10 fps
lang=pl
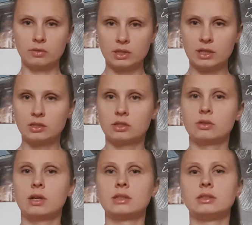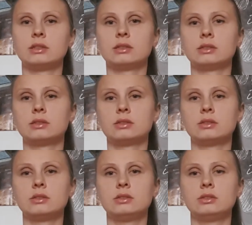Witajcie kochani.
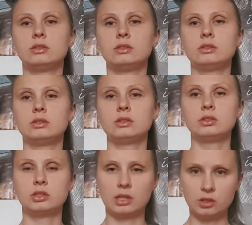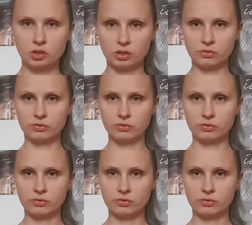Y, dzisiejszy